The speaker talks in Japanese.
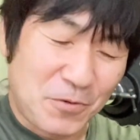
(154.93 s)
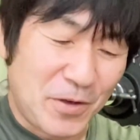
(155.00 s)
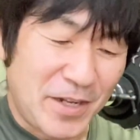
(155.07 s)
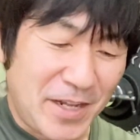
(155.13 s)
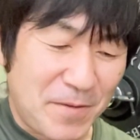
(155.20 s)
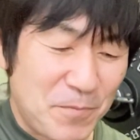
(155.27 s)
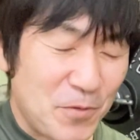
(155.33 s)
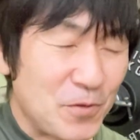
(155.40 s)
これ
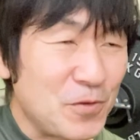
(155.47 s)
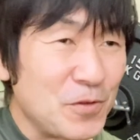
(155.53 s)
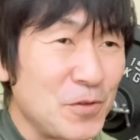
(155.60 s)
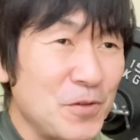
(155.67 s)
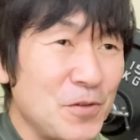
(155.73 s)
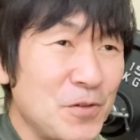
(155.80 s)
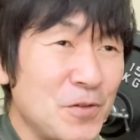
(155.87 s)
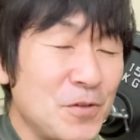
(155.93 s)
ね
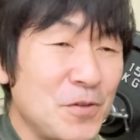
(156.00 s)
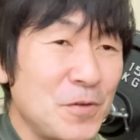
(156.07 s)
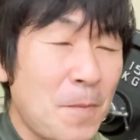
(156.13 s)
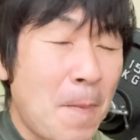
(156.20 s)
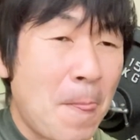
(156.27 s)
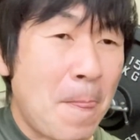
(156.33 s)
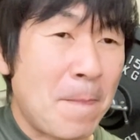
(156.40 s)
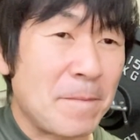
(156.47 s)
僕
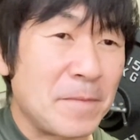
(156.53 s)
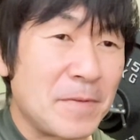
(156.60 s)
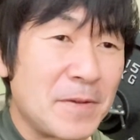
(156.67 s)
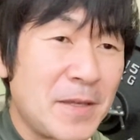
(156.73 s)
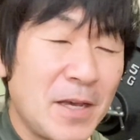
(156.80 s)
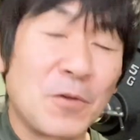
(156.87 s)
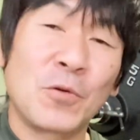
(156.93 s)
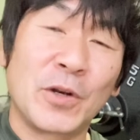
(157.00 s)

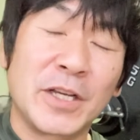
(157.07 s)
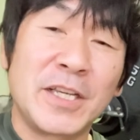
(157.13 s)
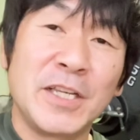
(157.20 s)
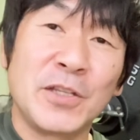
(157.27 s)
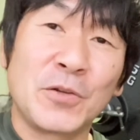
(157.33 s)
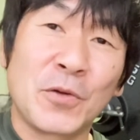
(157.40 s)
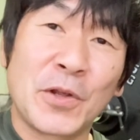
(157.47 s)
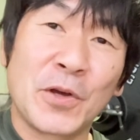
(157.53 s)
結構ね
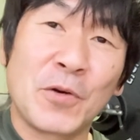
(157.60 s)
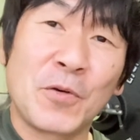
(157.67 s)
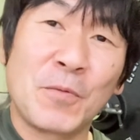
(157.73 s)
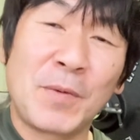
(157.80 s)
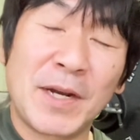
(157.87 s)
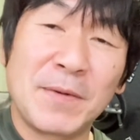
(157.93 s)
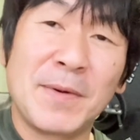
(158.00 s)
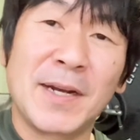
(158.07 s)
筋トレを
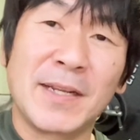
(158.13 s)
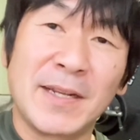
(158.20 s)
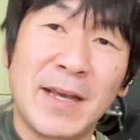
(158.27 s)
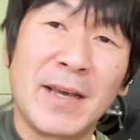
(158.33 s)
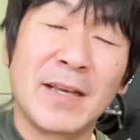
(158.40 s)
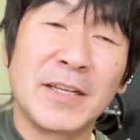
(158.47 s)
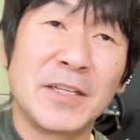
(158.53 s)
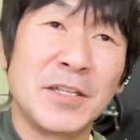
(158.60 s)
バリバリ
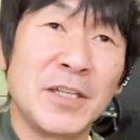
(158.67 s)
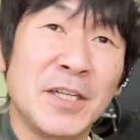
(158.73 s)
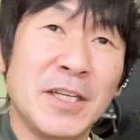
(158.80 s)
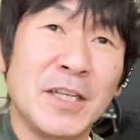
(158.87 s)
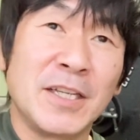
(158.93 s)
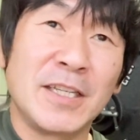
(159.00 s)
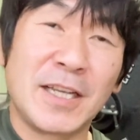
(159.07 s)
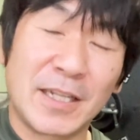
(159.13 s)
ね
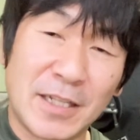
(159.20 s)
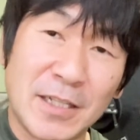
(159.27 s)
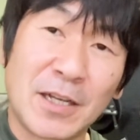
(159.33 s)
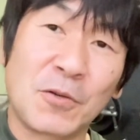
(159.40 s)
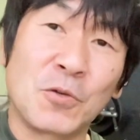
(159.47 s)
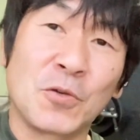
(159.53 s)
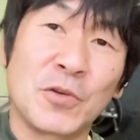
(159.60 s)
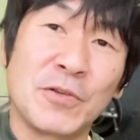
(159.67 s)
やってた
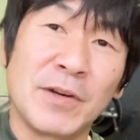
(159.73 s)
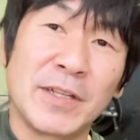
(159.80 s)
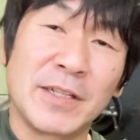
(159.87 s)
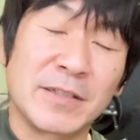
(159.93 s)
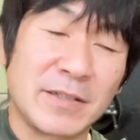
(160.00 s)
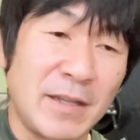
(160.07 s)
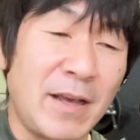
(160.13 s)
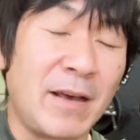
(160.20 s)
頃にはで
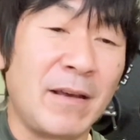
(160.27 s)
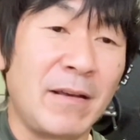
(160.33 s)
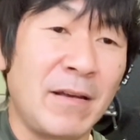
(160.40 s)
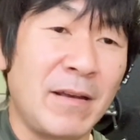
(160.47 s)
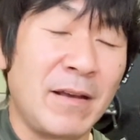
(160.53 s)
すね